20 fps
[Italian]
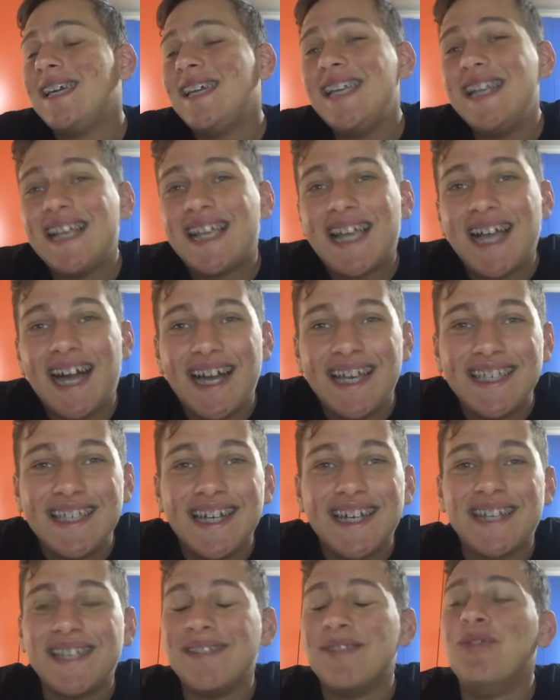il
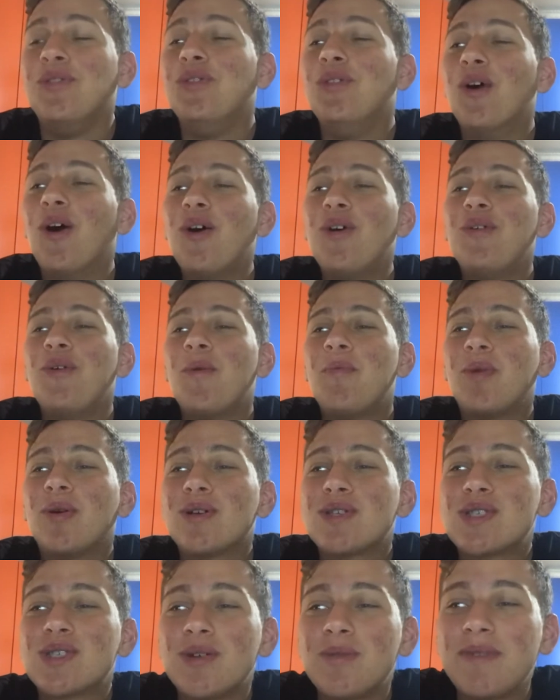Cagliari, nono
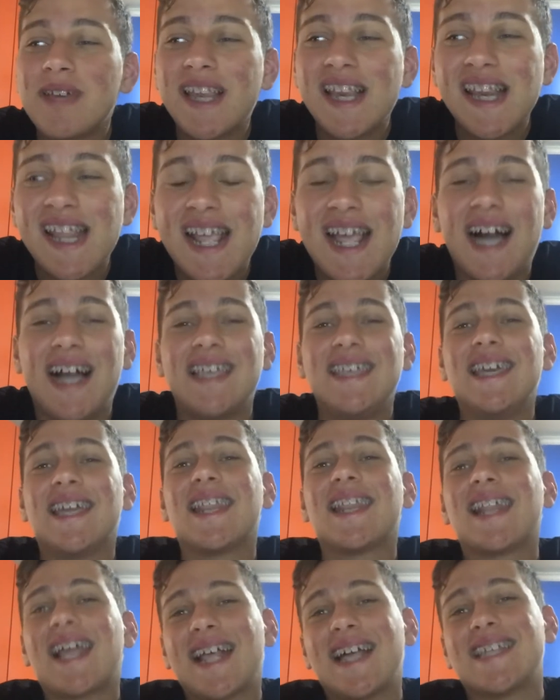posto per il
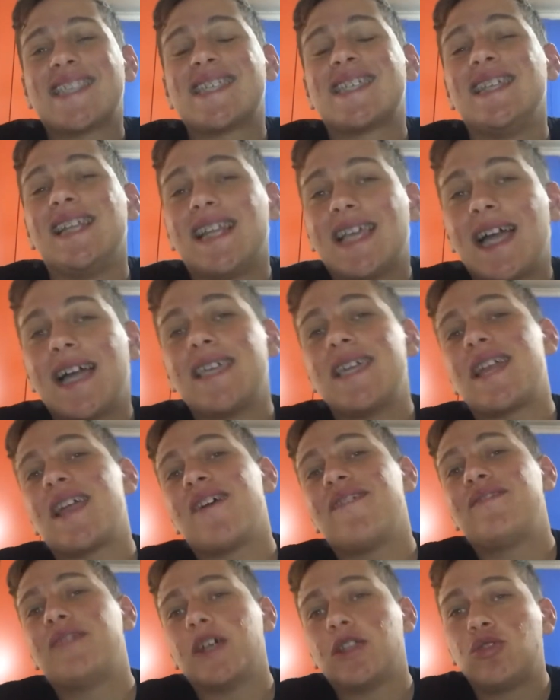Cagliari, ragazzi il Cagliari
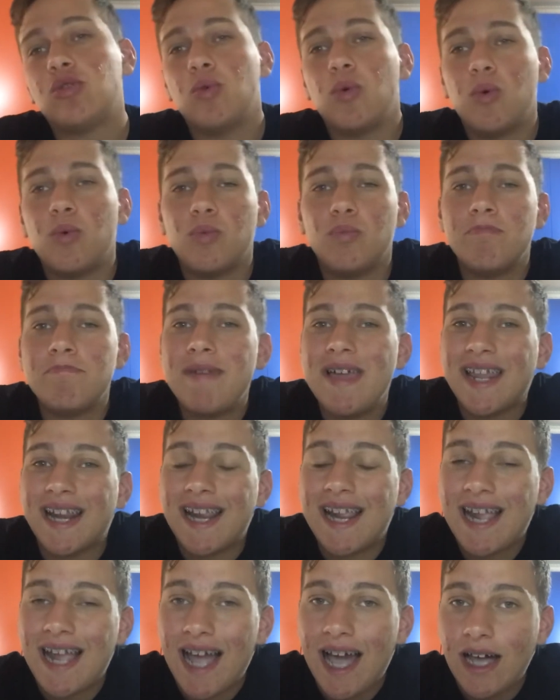ha fatto un
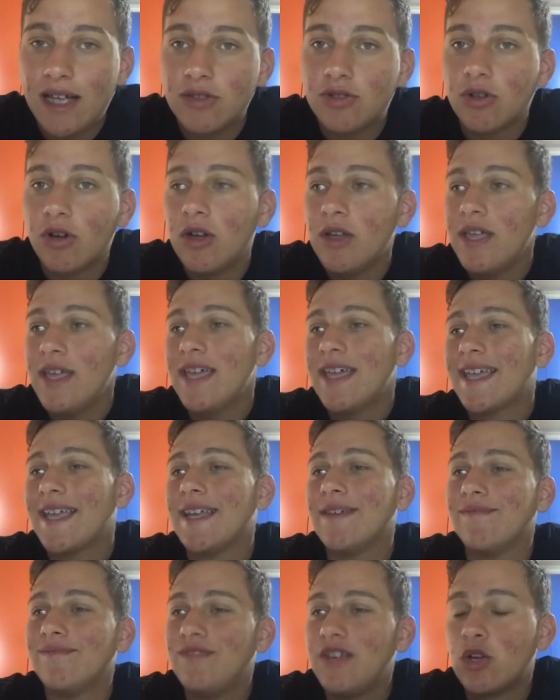mercato
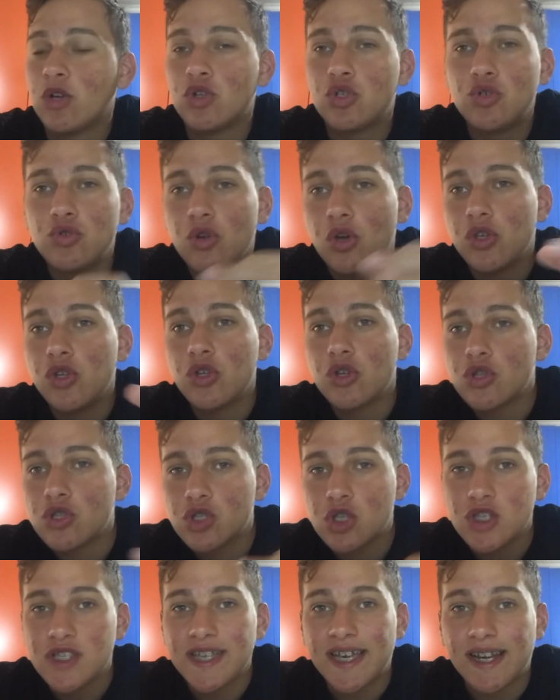che ve lo giuro, io non
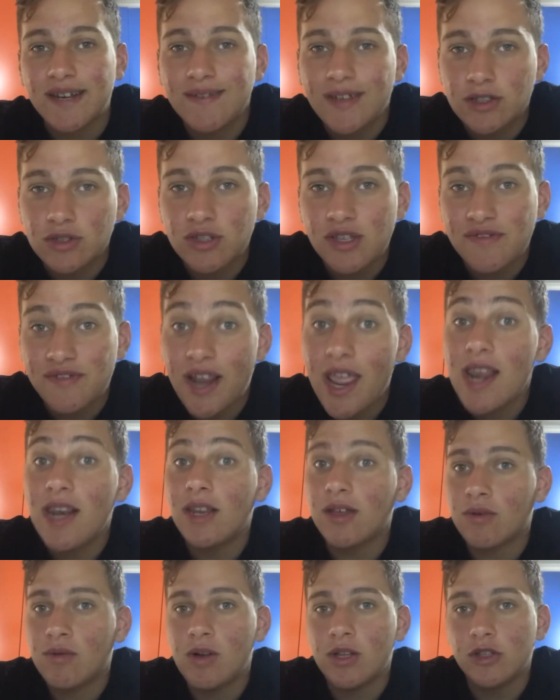so se è arrivato De
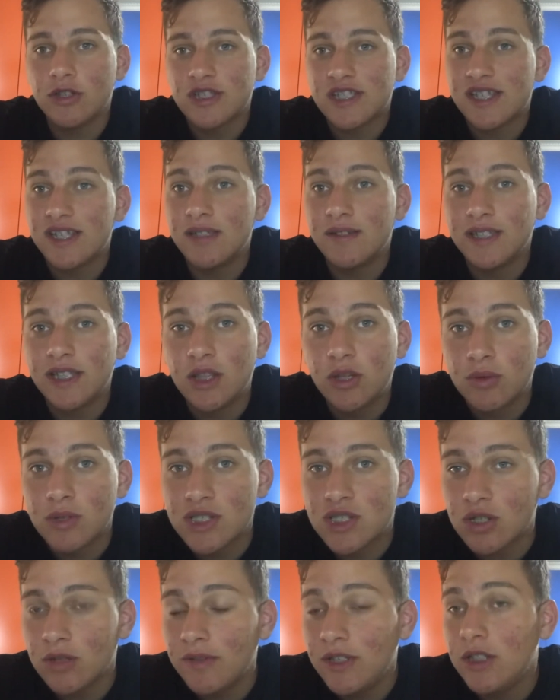Frel quando starete vedendo
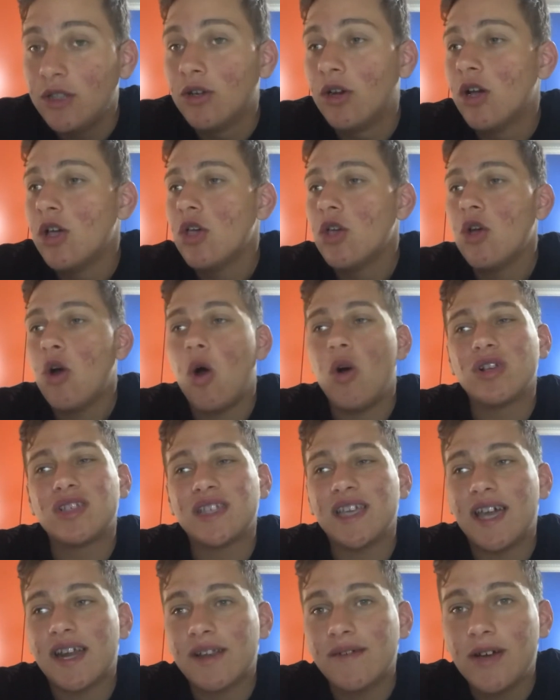questo video o
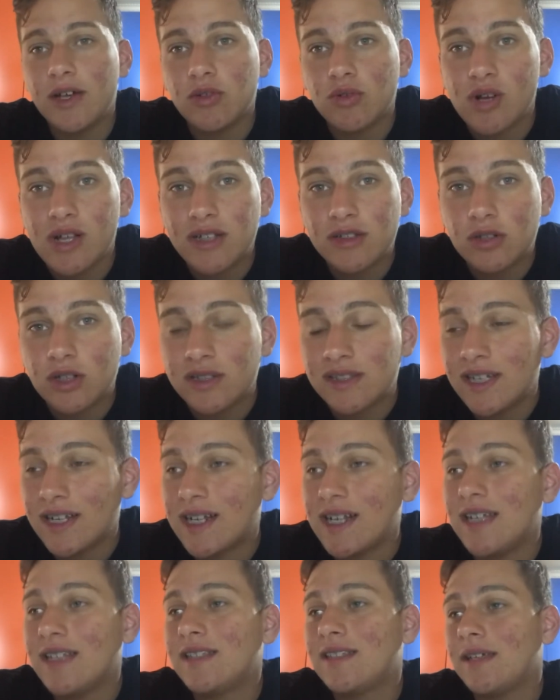se è arrivato un altro
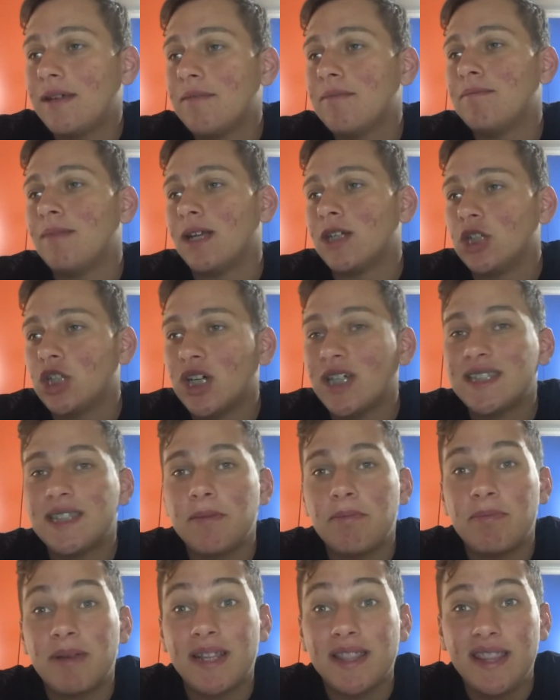attaccante, ma già
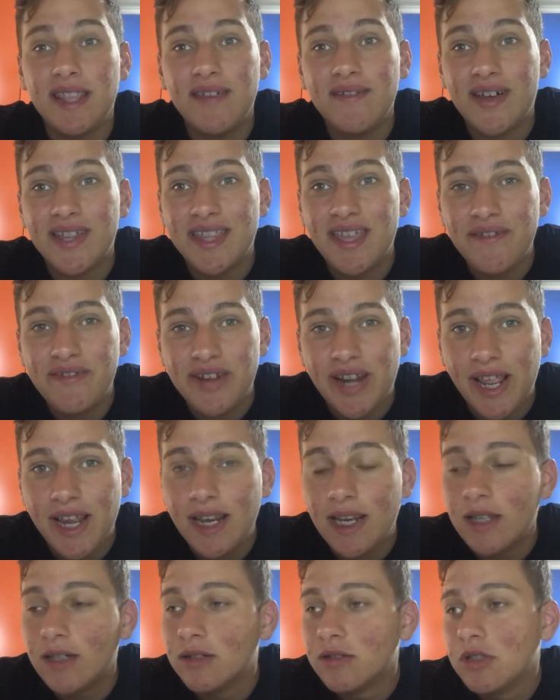se prendeva De
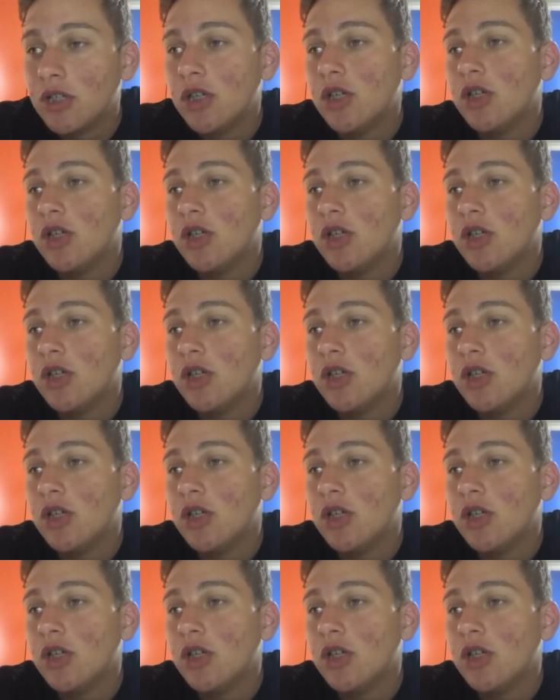Frel,